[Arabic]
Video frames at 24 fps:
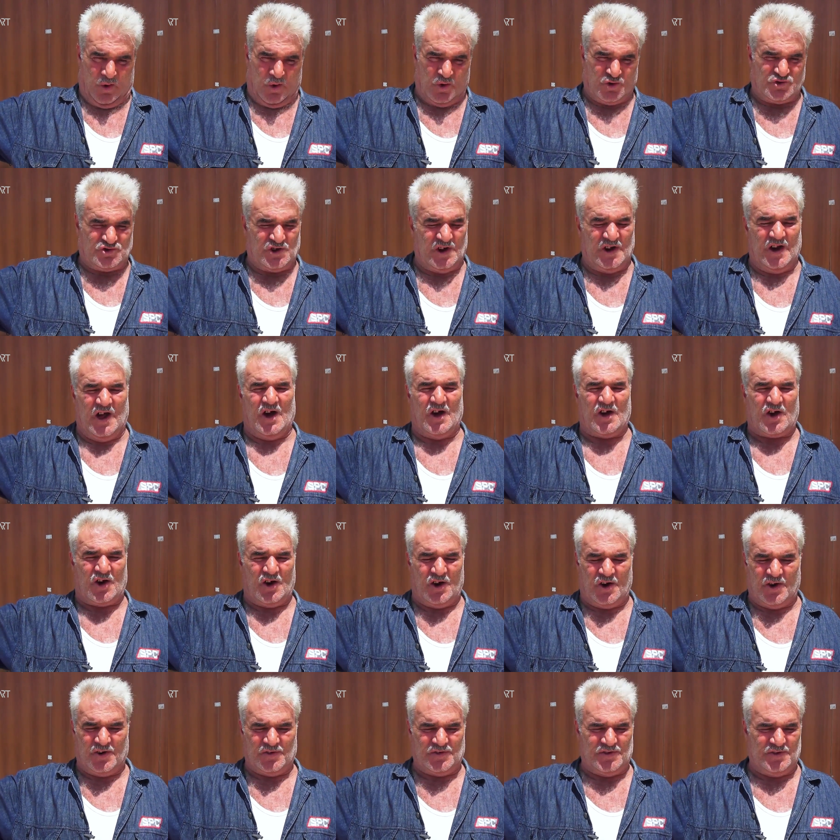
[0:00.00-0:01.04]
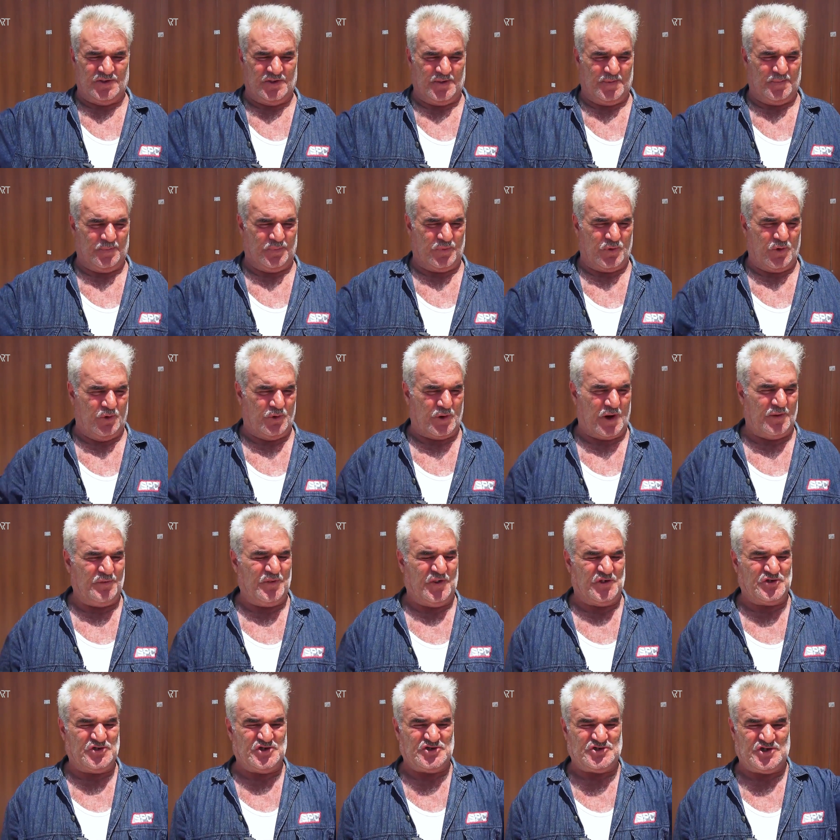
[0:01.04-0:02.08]
وشيل أنقاض
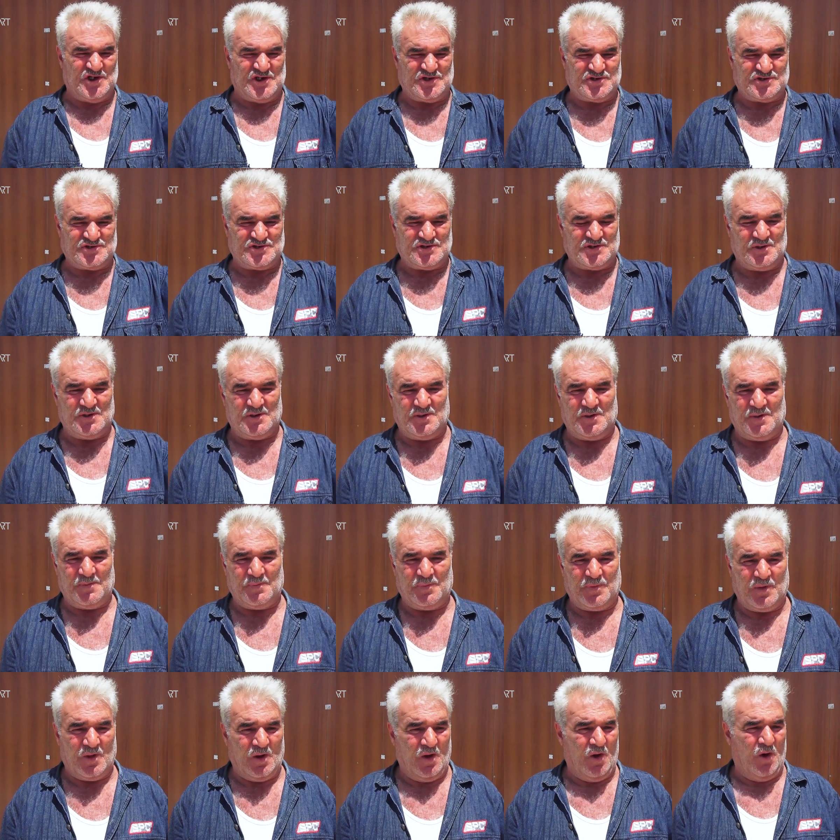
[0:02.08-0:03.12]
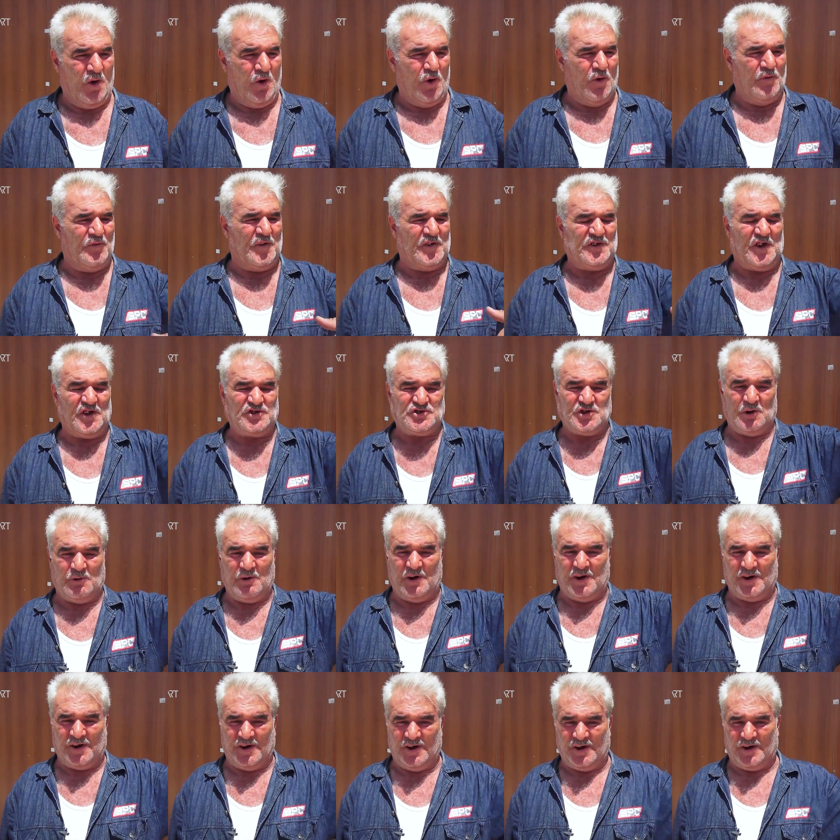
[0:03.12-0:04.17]
ورفع جثث وفتح
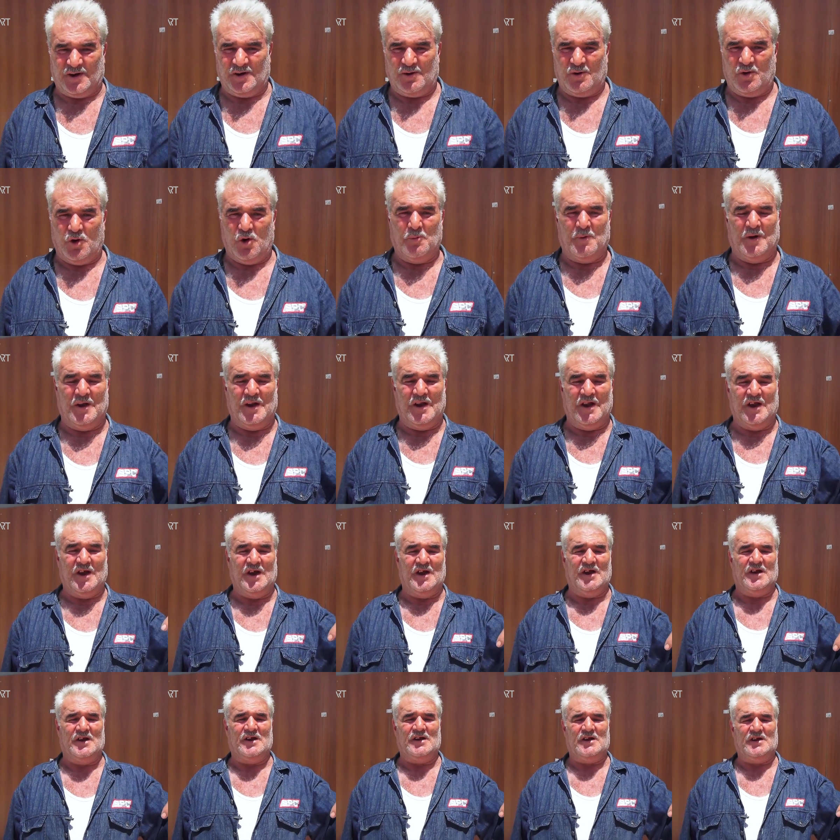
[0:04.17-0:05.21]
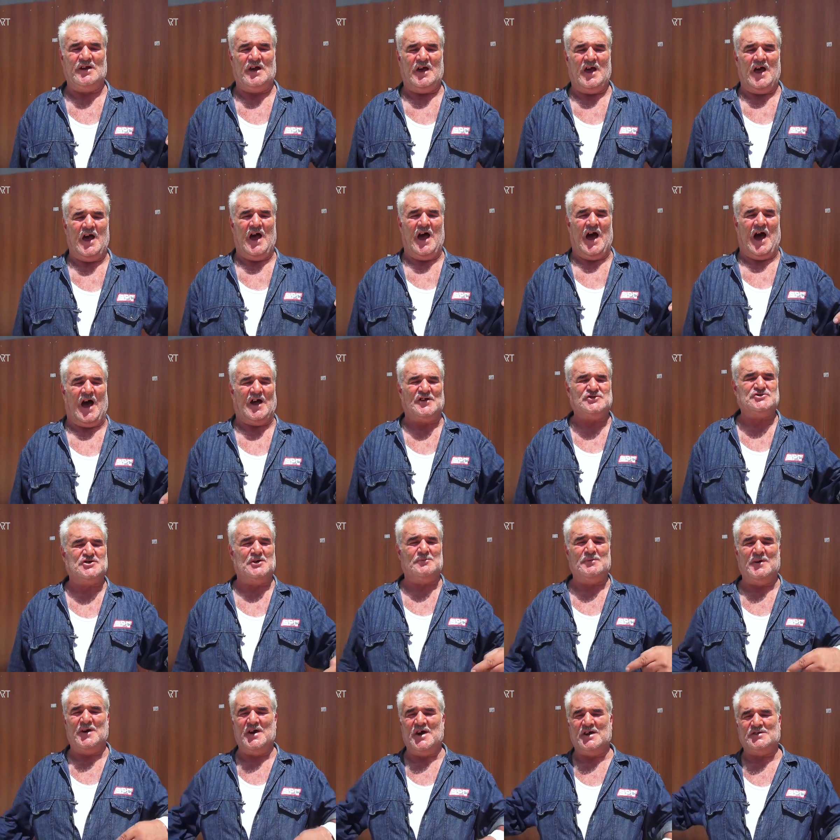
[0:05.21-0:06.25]
شوارع وبالليل على
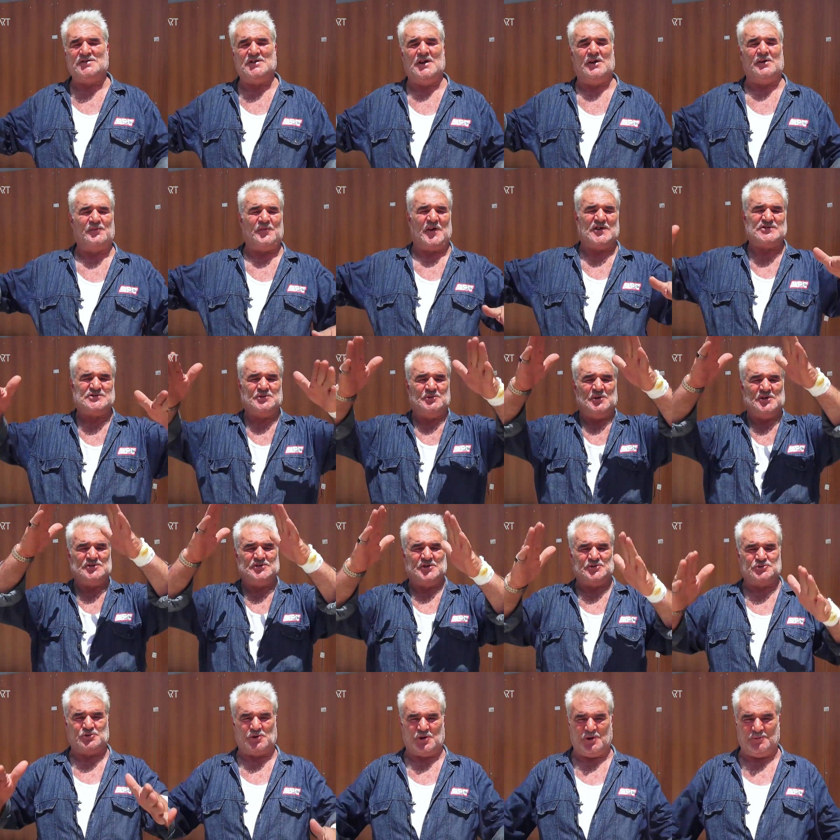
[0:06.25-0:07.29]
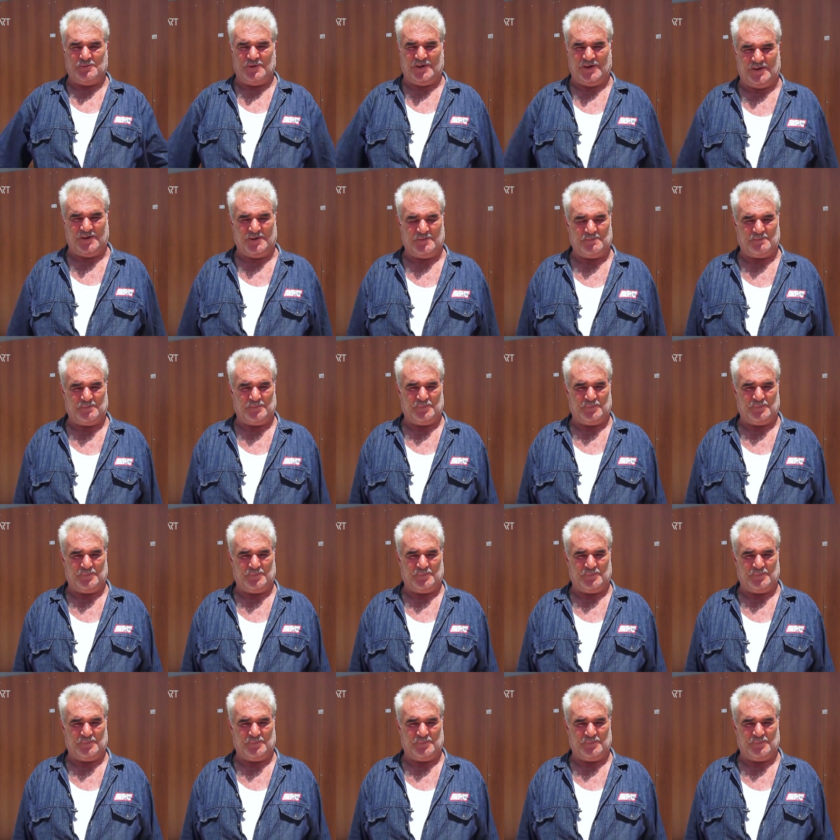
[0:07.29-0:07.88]
الجبهات نرفع سواتر ترابية